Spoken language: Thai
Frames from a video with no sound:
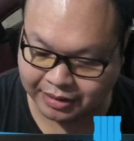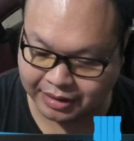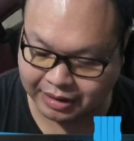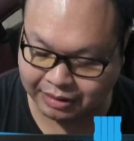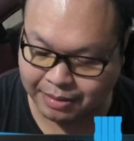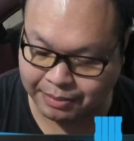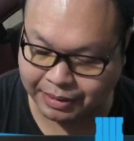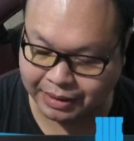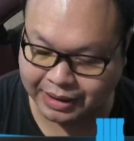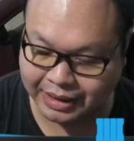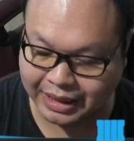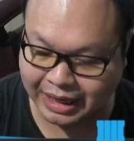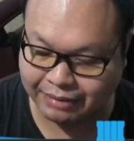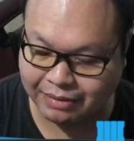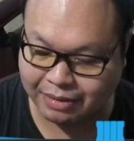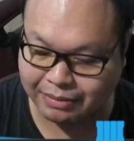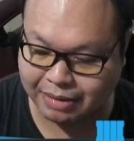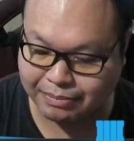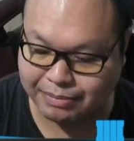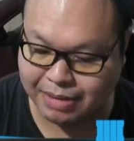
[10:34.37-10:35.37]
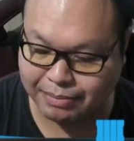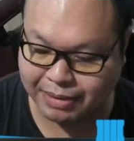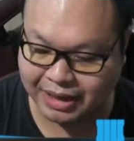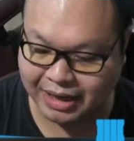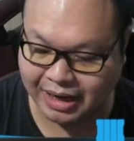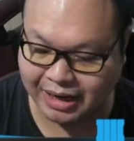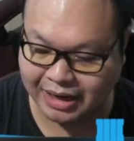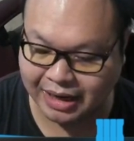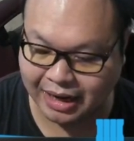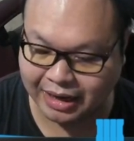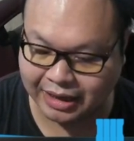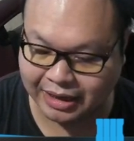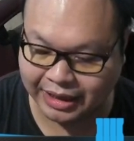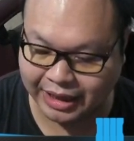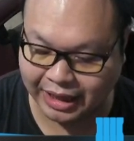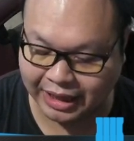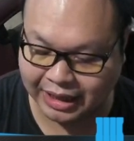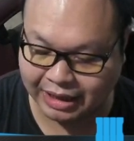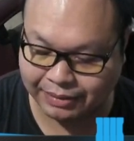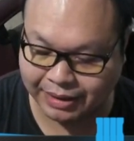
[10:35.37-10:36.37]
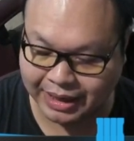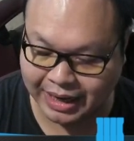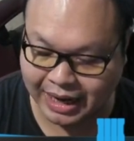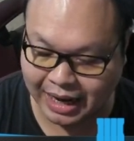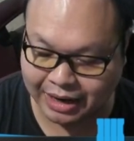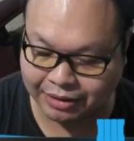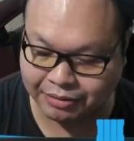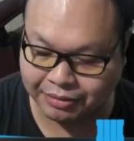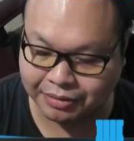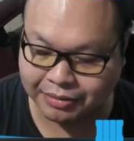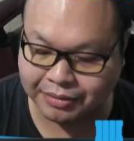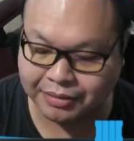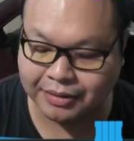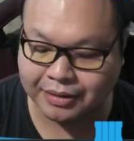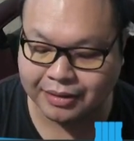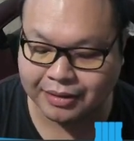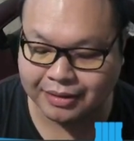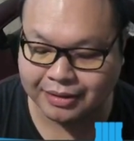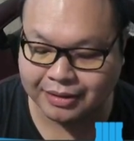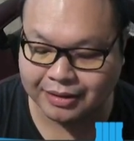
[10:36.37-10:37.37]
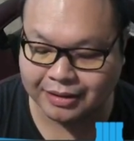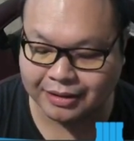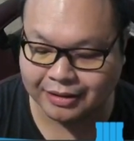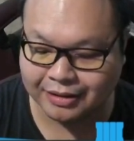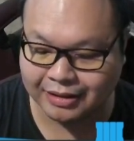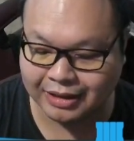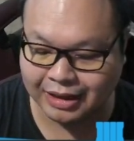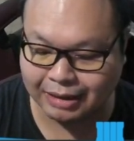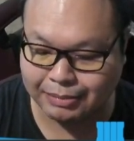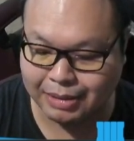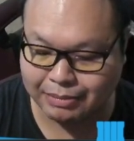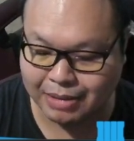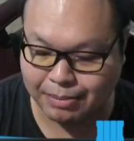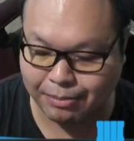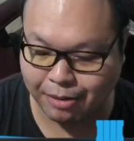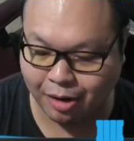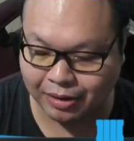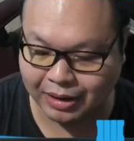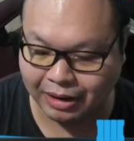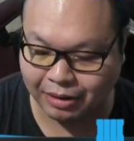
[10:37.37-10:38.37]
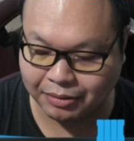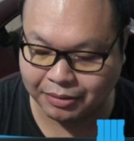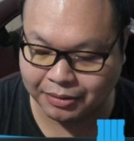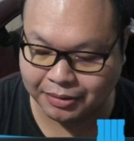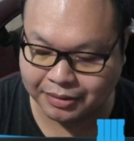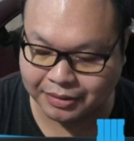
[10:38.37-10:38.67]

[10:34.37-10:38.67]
ทำไมเมื่อกี้เหมือนมันแบบมันอันๆอะไรอะไรบางอย่างอยู่แล้วมันไม่บอกเรา